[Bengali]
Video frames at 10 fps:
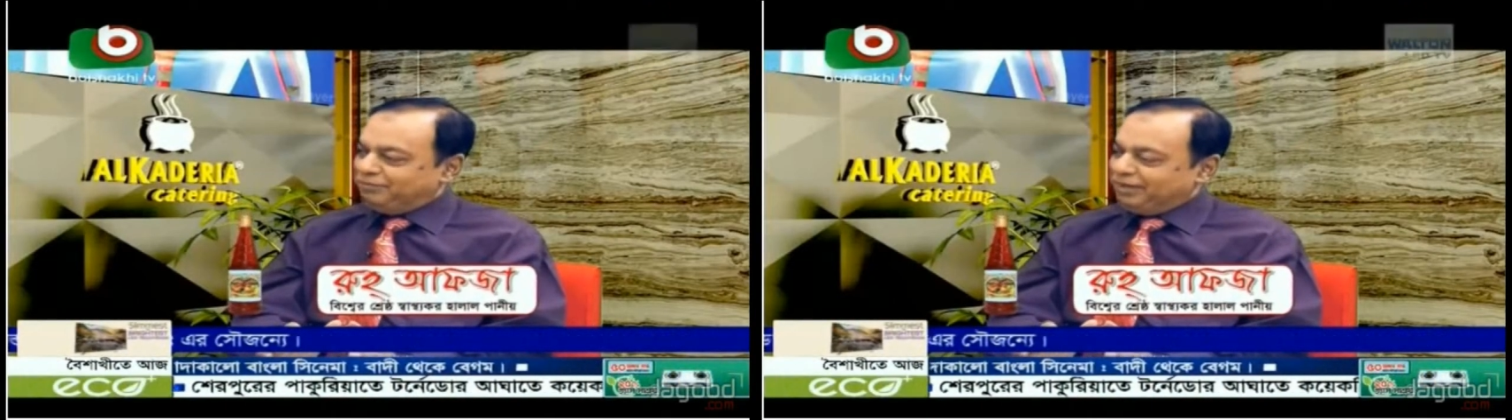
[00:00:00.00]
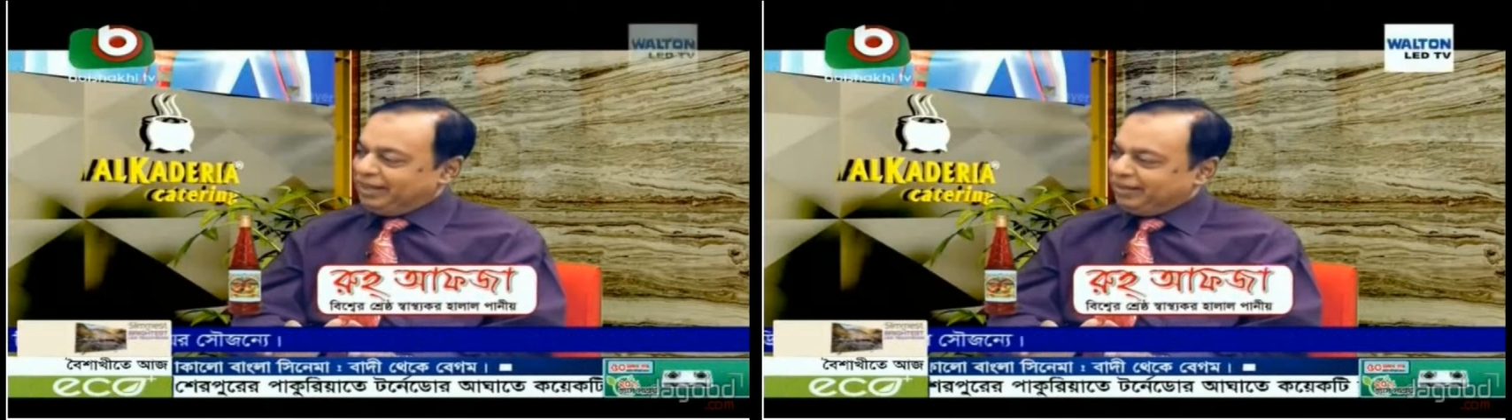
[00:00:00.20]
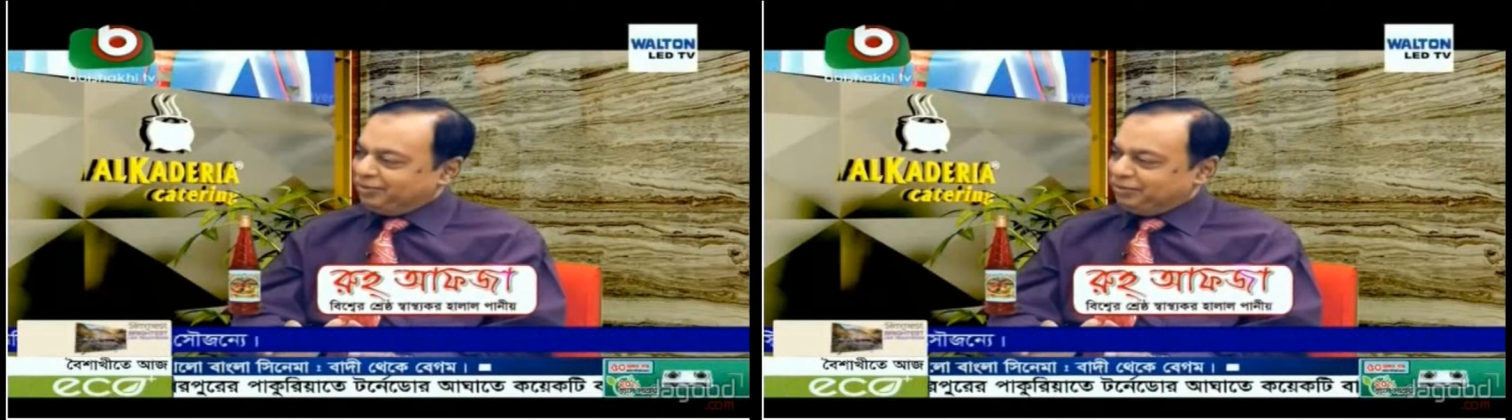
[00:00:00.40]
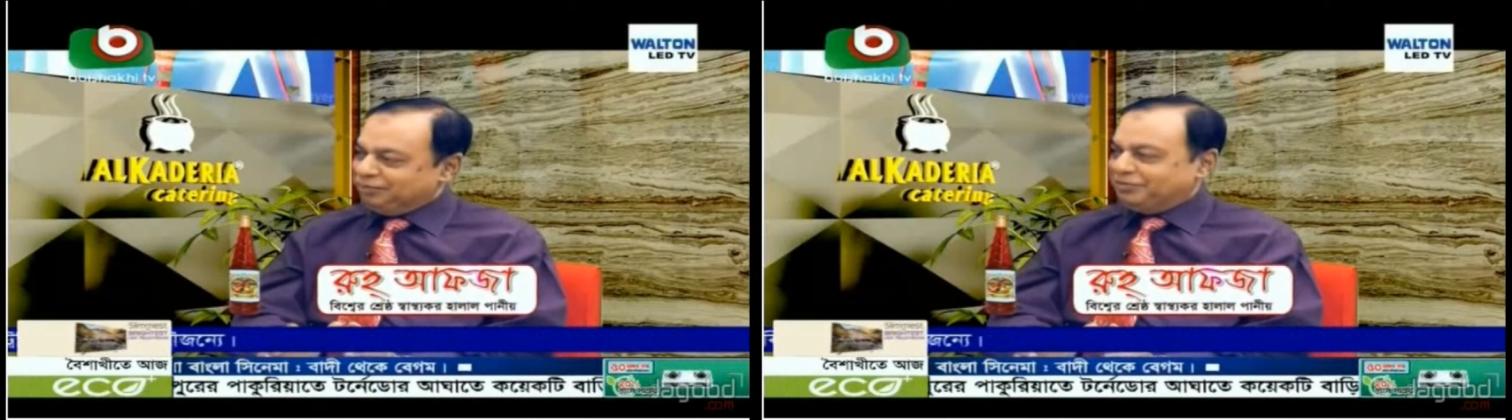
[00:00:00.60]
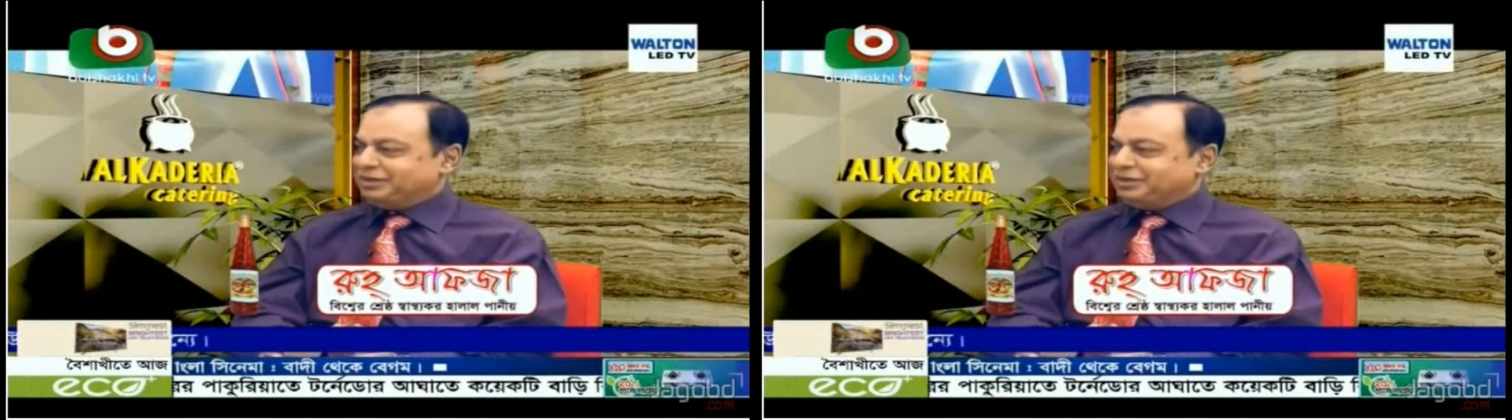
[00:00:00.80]
মানে
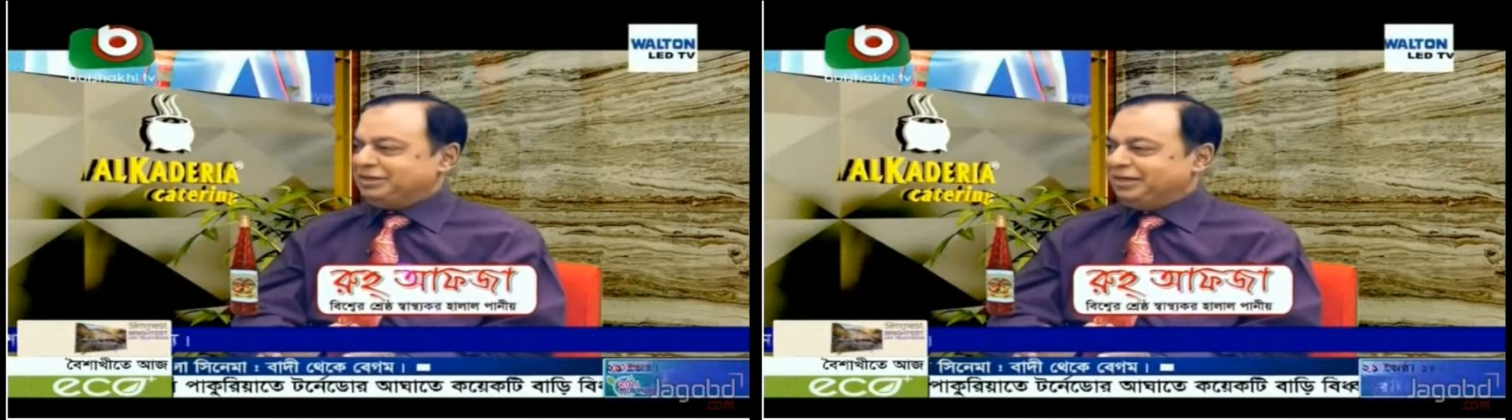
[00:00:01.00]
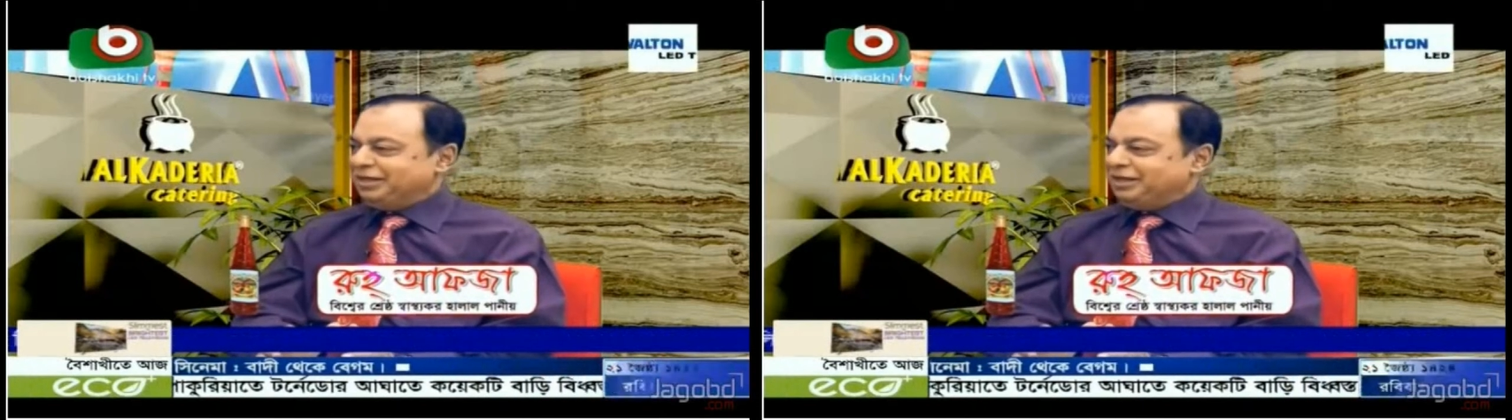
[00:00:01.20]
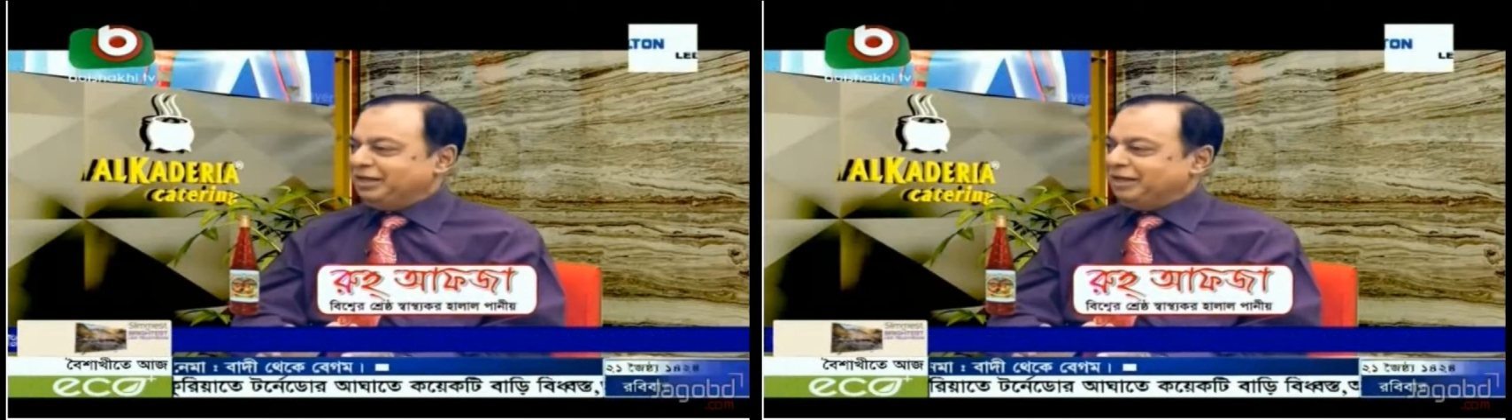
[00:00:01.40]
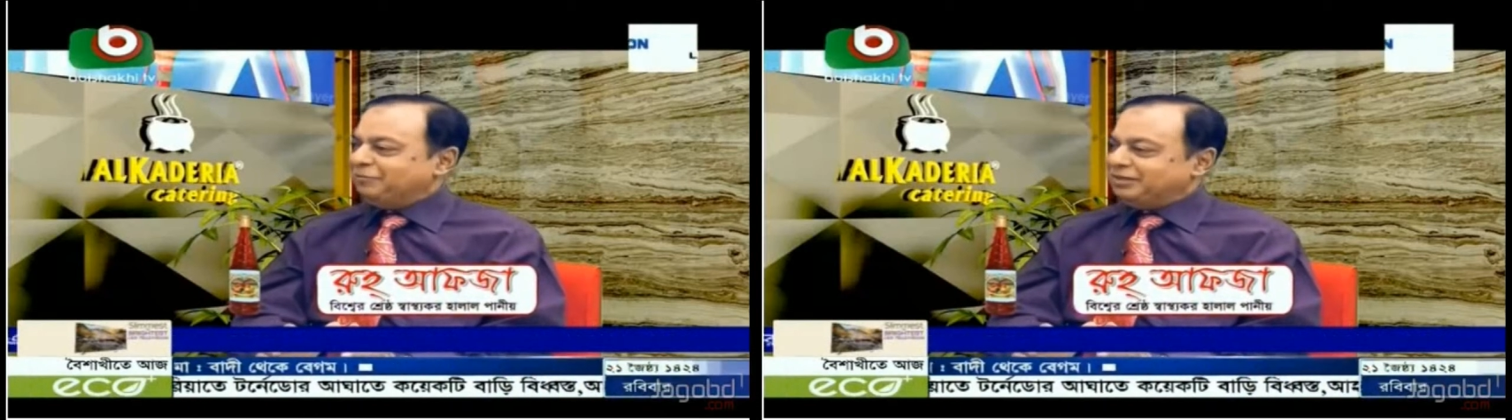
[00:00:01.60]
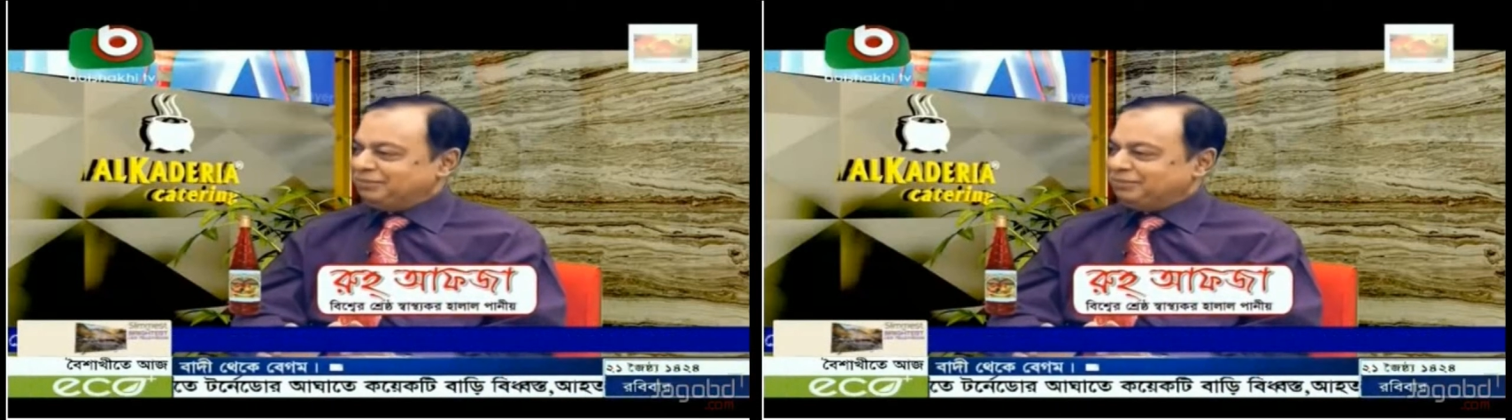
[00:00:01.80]
এগারোটি মাসই
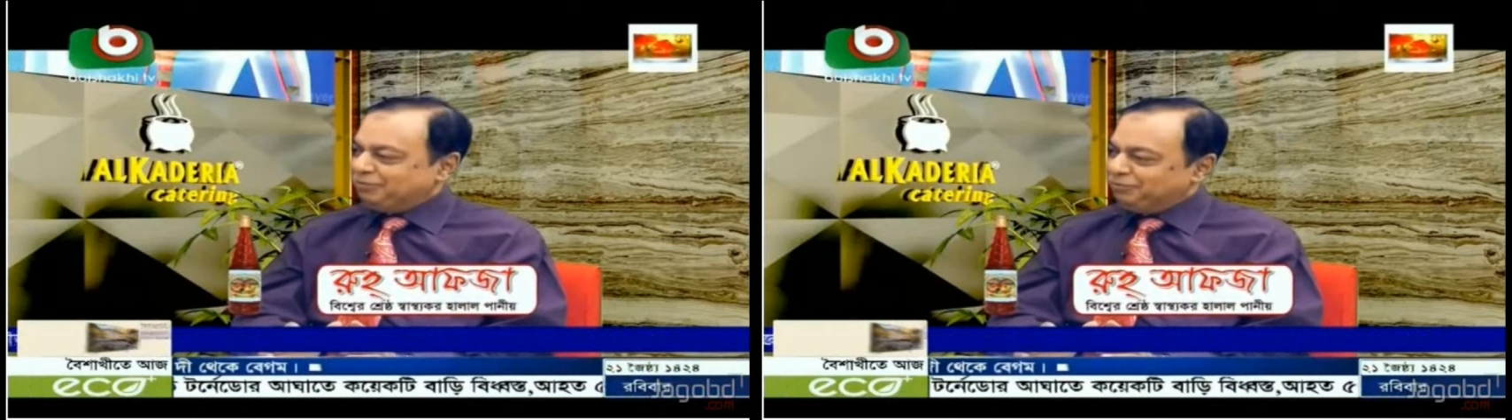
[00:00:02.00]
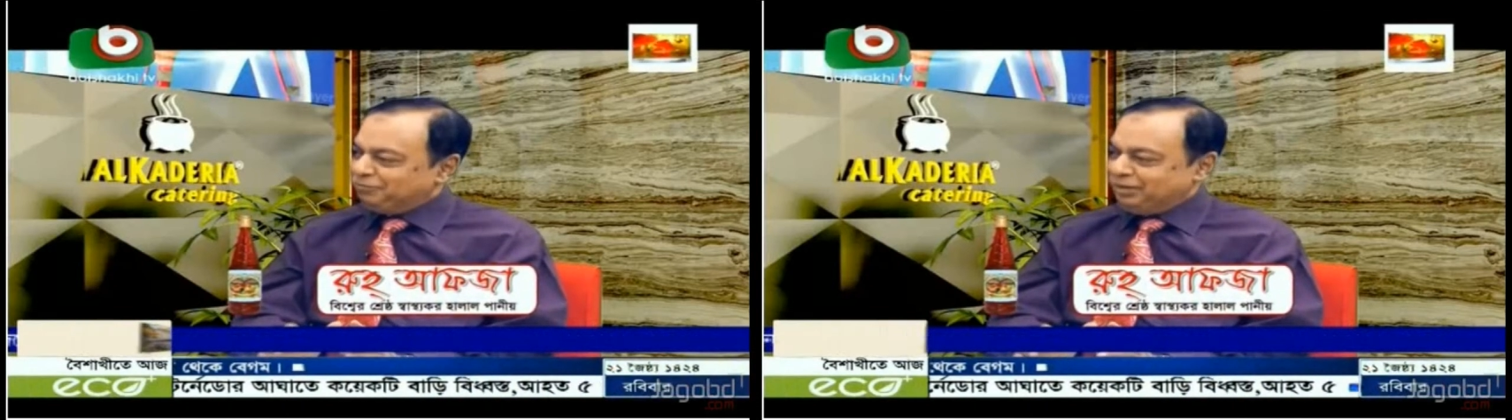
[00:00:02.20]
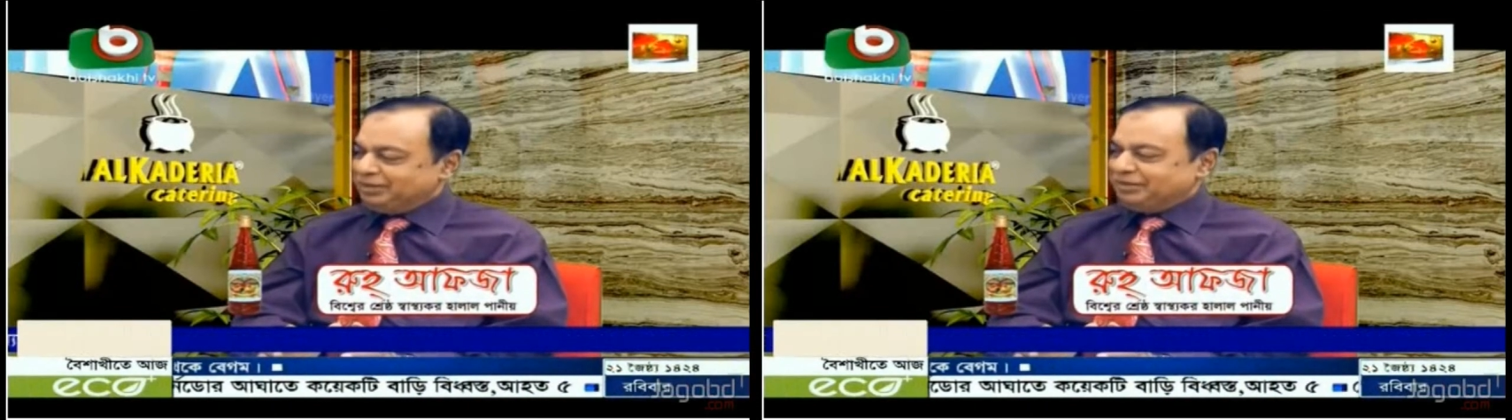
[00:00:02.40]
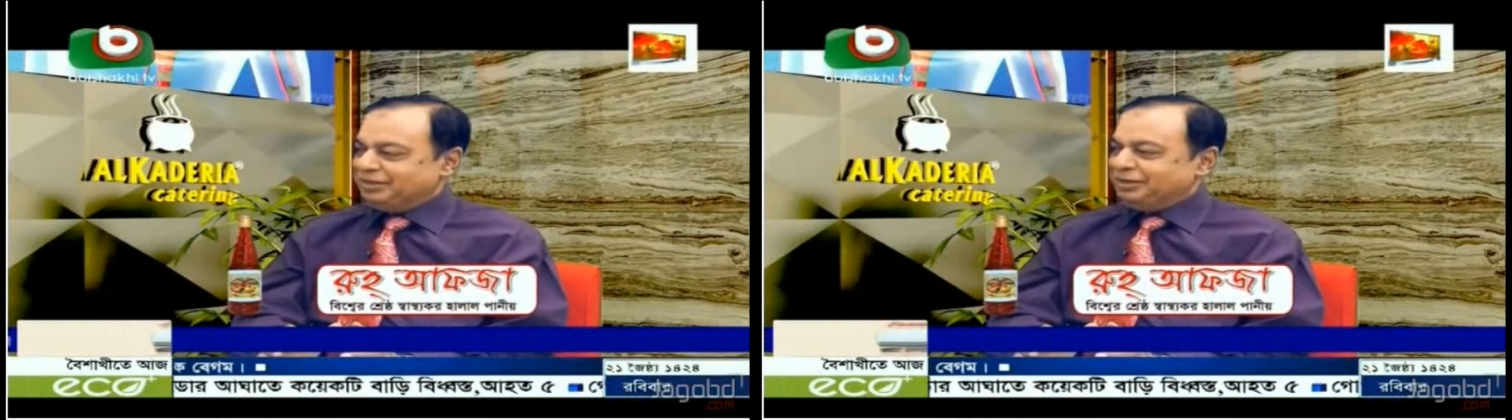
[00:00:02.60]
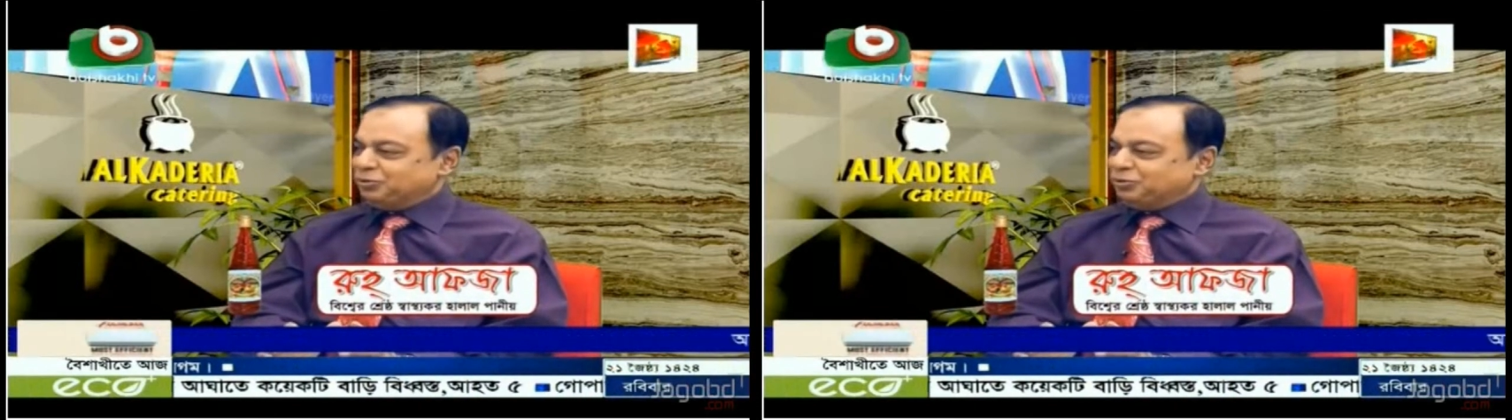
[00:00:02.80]
আমরা যারা আমি বলি যে